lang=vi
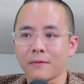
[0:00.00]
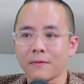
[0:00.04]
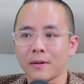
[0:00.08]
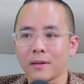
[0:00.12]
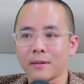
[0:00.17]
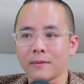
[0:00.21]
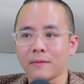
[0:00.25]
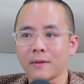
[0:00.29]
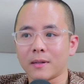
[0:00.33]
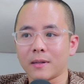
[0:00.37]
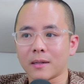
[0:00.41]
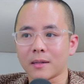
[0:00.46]
Thế nên
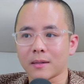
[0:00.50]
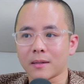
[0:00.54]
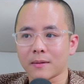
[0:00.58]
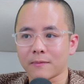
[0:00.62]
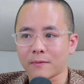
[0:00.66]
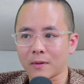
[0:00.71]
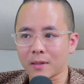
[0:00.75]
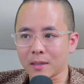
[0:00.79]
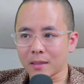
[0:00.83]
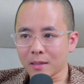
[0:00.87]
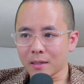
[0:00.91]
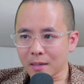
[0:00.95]
là
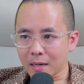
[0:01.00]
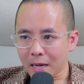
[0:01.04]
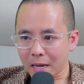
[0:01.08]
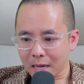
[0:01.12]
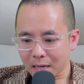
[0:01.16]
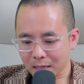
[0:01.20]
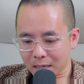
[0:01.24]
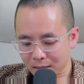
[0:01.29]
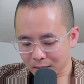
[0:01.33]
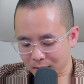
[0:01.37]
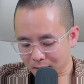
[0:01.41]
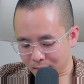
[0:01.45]
với
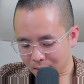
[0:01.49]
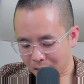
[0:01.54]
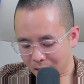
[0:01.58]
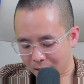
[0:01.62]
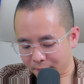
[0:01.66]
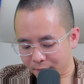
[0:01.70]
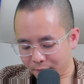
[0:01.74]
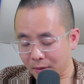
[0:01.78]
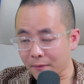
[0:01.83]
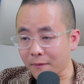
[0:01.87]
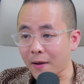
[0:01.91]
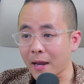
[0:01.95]
ngân
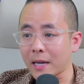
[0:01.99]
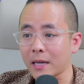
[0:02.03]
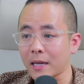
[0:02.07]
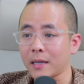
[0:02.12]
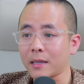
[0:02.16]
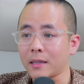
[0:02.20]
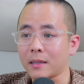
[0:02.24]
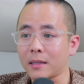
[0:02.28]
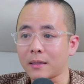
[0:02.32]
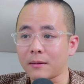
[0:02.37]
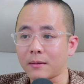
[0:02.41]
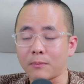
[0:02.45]
hàng, với
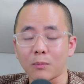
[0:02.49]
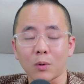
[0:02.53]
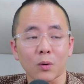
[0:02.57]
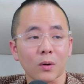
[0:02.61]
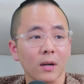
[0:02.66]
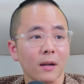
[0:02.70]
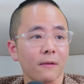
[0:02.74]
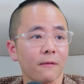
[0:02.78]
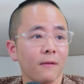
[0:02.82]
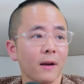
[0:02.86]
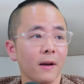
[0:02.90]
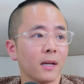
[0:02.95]
vay ấy,
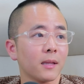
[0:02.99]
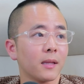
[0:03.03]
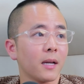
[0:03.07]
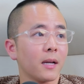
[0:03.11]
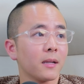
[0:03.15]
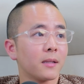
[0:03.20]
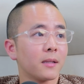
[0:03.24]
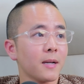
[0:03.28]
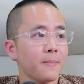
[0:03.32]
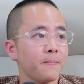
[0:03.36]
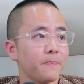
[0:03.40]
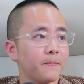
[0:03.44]
thì một là
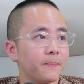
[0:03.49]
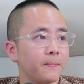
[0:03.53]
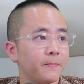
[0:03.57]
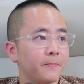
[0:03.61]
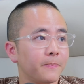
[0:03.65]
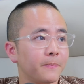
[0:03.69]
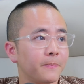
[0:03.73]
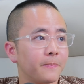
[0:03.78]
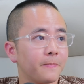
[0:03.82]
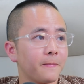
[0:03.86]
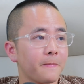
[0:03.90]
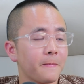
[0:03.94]
vay thế chấp.
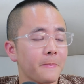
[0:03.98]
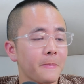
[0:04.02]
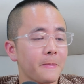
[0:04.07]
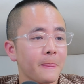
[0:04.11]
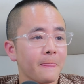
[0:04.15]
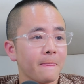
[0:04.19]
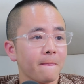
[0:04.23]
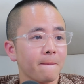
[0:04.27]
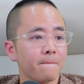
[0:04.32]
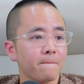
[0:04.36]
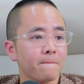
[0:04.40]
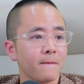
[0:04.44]

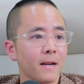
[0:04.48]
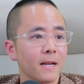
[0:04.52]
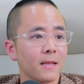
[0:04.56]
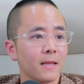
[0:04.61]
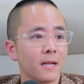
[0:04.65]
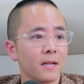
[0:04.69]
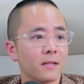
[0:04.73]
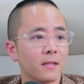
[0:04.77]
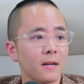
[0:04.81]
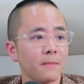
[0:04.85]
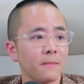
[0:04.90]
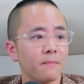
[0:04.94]

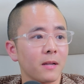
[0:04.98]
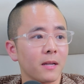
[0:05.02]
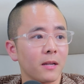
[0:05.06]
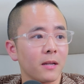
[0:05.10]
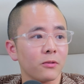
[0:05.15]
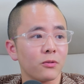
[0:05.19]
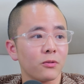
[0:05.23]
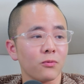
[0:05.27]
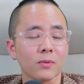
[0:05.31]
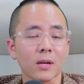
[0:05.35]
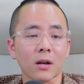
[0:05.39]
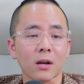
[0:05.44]
Vay thế
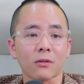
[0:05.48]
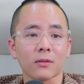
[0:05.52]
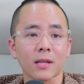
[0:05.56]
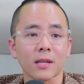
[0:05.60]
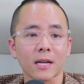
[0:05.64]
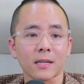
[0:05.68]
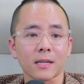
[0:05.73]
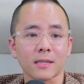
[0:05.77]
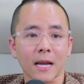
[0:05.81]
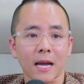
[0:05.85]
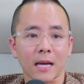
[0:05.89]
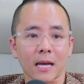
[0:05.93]
chấp là nếu chúng
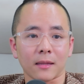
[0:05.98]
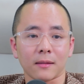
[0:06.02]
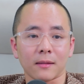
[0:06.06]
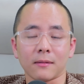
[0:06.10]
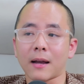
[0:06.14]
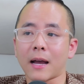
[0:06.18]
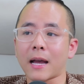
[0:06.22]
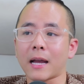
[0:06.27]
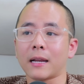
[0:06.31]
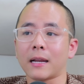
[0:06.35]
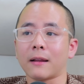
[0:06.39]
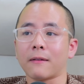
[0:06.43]
ta có tài
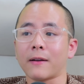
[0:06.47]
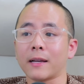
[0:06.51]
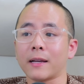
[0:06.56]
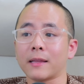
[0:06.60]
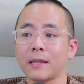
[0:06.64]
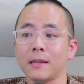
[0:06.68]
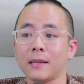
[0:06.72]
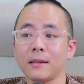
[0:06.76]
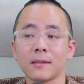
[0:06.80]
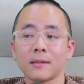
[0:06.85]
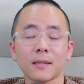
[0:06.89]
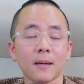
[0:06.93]
sản. Thứ
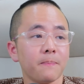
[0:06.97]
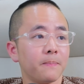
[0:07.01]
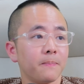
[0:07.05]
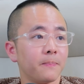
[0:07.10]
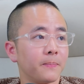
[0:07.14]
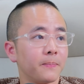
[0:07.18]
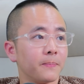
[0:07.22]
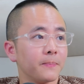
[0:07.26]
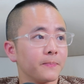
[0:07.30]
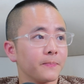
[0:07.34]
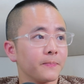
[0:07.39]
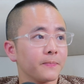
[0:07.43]
hai là vay tín
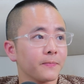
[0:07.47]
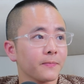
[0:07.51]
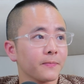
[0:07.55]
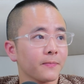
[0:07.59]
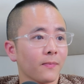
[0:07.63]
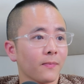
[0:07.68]
chấp.